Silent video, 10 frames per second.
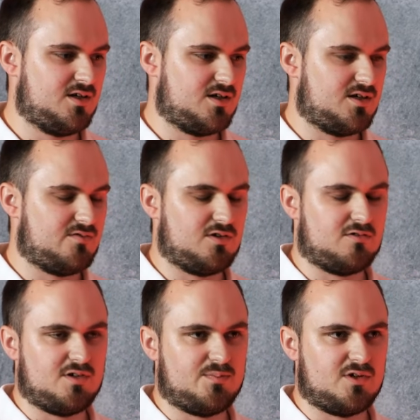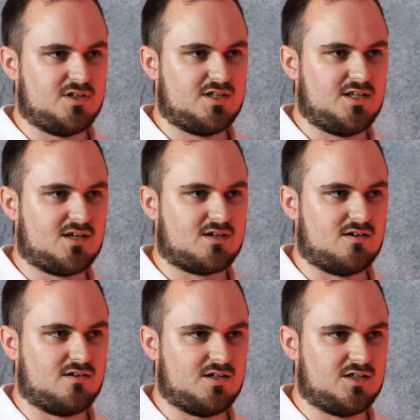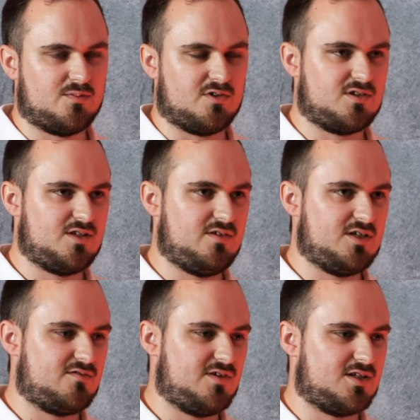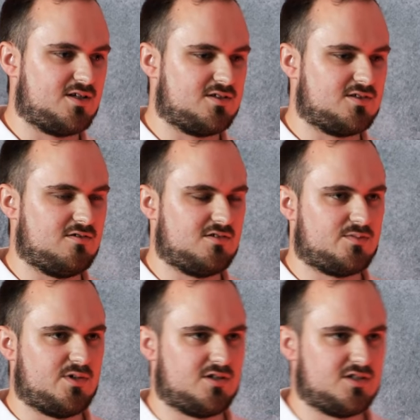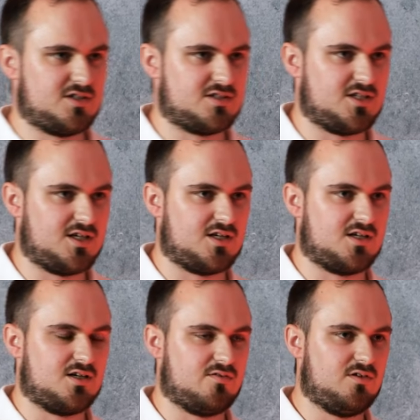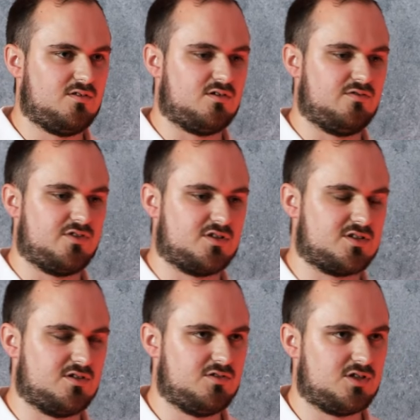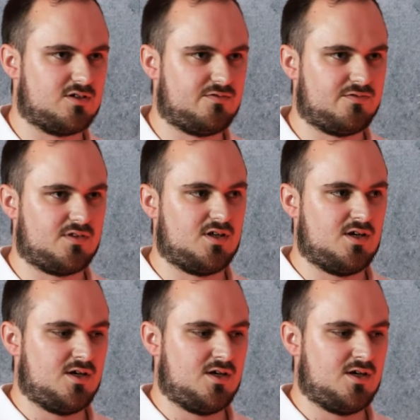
äh, der junge Politik gegangen ist, motiviert wird, das auch zu machen, ist das sicher ein Gewinn auch für die Gesellschaft.